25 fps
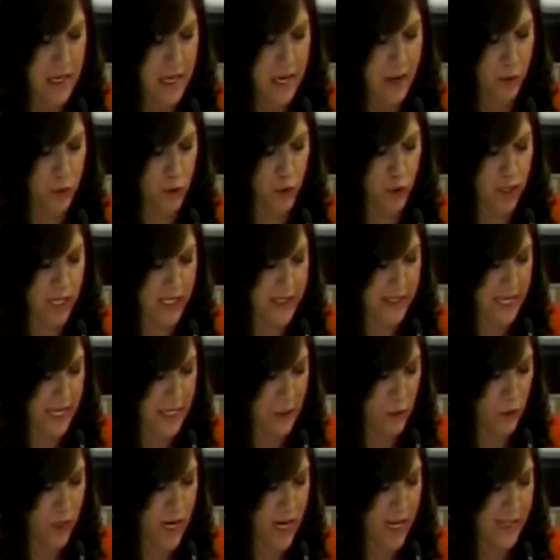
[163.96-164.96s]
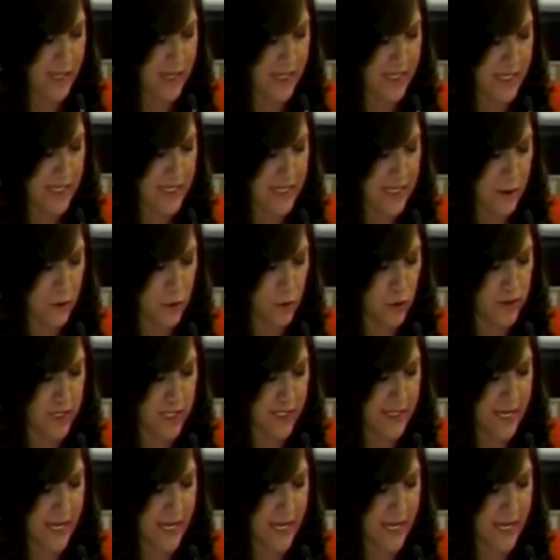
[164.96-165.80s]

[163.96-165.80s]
La autocatalogada guerra contra